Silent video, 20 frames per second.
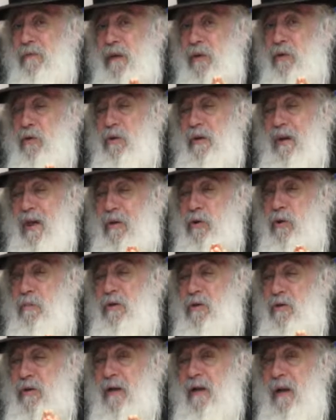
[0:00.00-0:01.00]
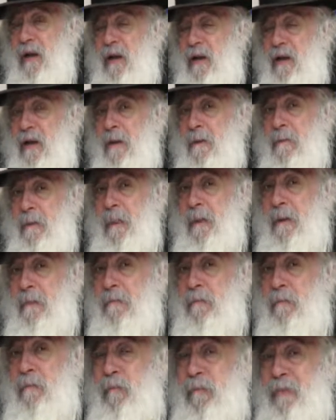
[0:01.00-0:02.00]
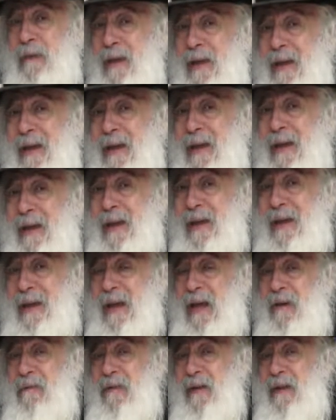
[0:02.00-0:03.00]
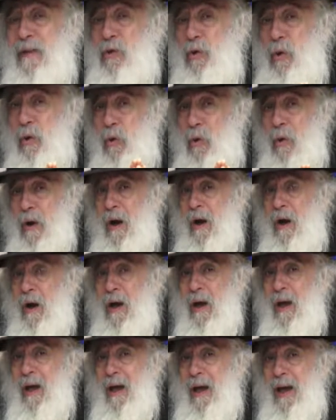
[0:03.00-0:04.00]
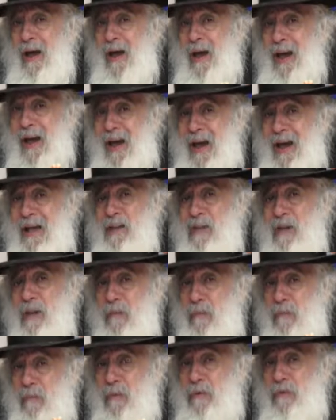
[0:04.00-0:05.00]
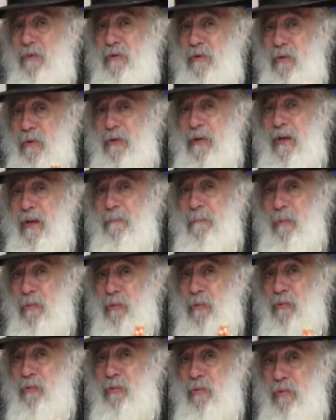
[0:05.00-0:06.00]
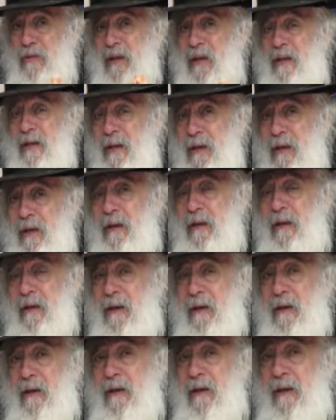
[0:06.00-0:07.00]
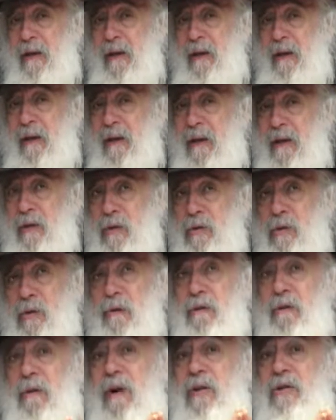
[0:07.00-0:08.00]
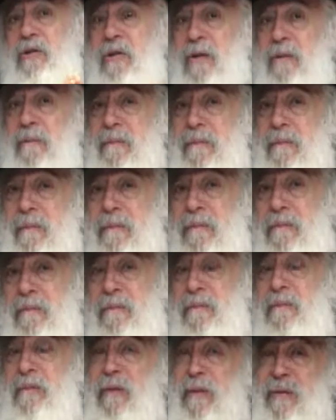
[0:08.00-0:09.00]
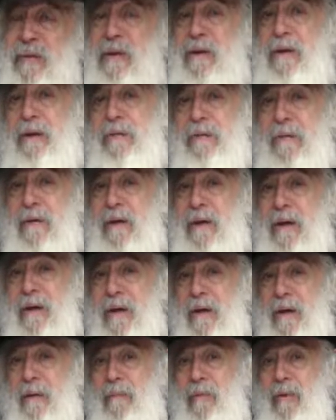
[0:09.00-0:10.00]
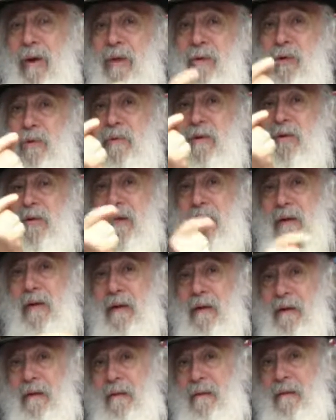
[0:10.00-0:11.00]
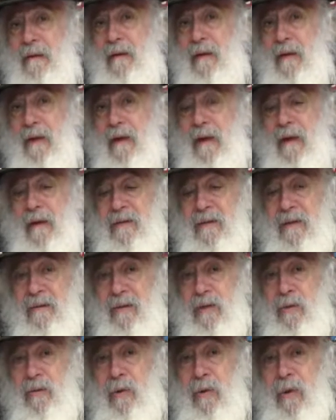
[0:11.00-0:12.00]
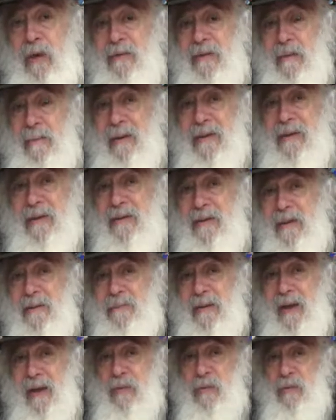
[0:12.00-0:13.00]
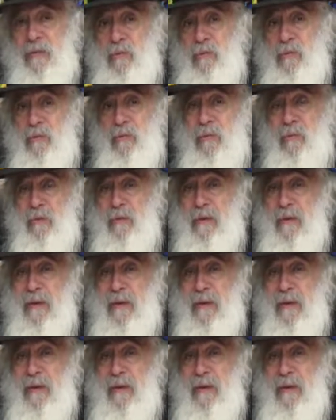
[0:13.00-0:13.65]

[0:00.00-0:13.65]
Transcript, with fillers: qui donnait un demi-shekel, il avait droit à être mentionné pendant toute l'année devant Hachem. Vous vous rendez compte Pour un demi-shekel. Ça veut dire qu'il va participer à tous